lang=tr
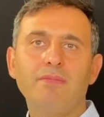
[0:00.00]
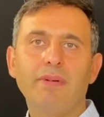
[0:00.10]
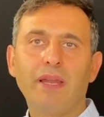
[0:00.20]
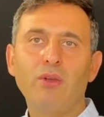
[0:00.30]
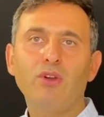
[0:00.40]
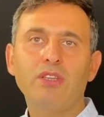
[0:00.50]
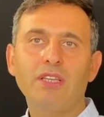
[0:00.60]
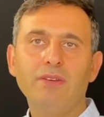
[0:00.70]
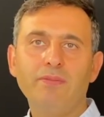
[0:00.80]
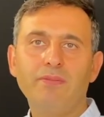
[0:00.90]
Para yok
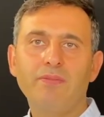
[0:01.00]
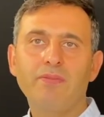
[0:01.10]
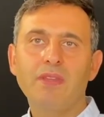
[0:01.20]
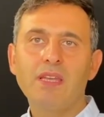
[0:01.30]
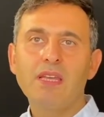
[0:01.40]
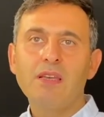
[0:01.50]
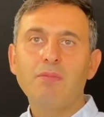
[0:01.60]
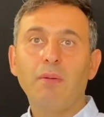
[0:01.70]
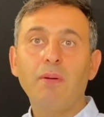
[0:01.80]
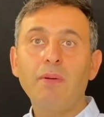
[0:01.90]
dedim.
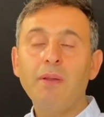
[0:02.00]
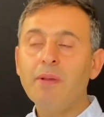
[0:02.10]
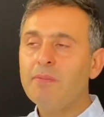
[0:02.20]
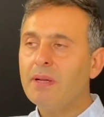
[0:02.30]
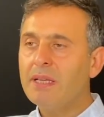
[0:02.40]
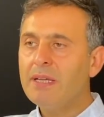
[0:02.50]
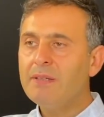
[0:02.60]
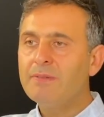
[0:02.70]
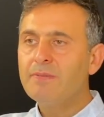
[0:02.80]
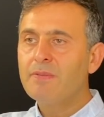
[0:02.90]
Babam hemen bana